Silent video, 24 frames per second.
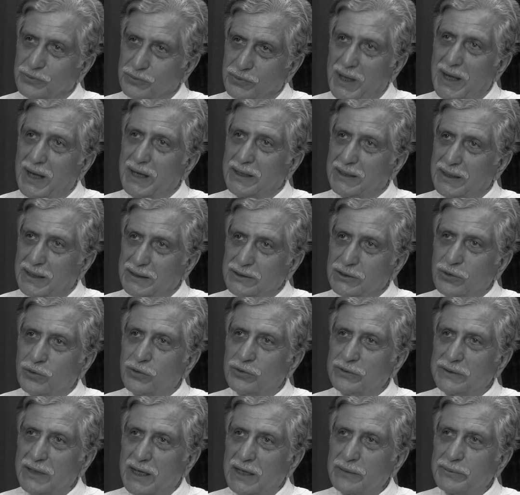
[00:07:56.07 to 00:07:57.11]
Hala da
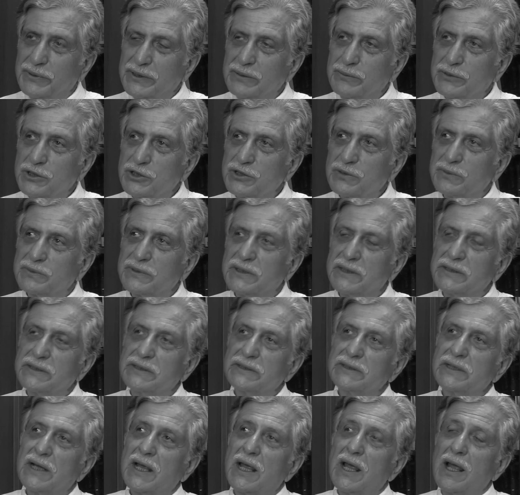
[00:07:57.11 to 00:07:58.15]
onlar benim
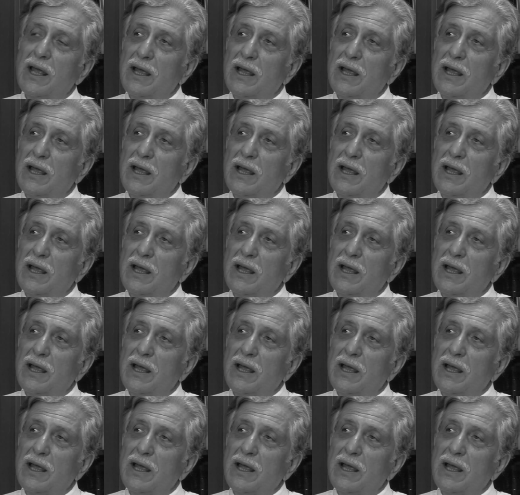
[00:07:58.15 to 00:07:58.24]
içimdedir.